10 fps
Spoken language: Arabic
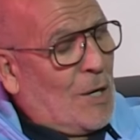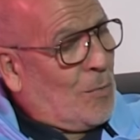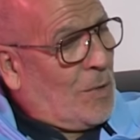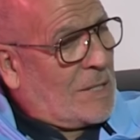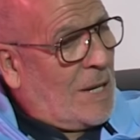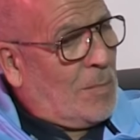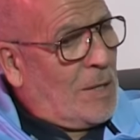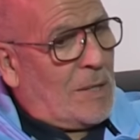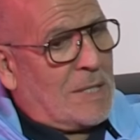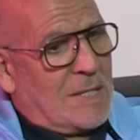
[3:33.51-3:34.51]
هو يسلم
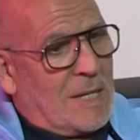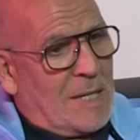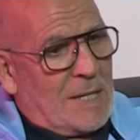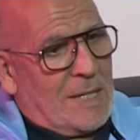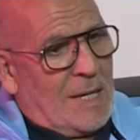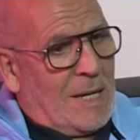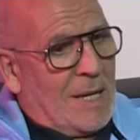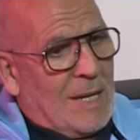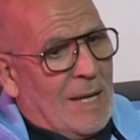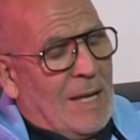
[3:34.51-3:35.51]
عليه واحد الصديق ديالي
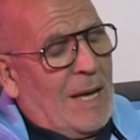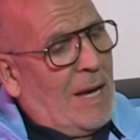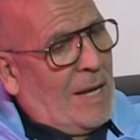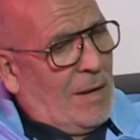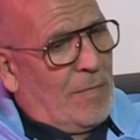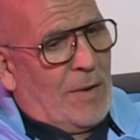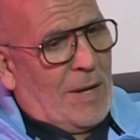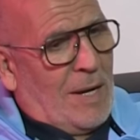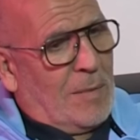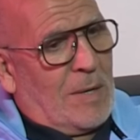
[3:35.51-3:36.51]
اهلا
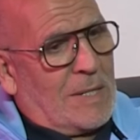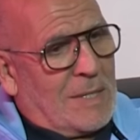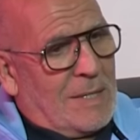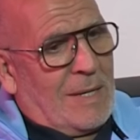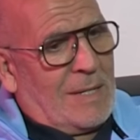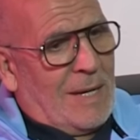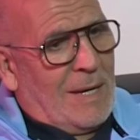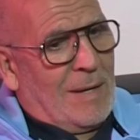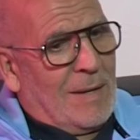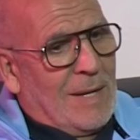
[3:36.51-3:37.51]
فلان لاباس
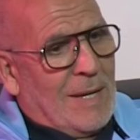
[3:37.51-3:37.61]
هذا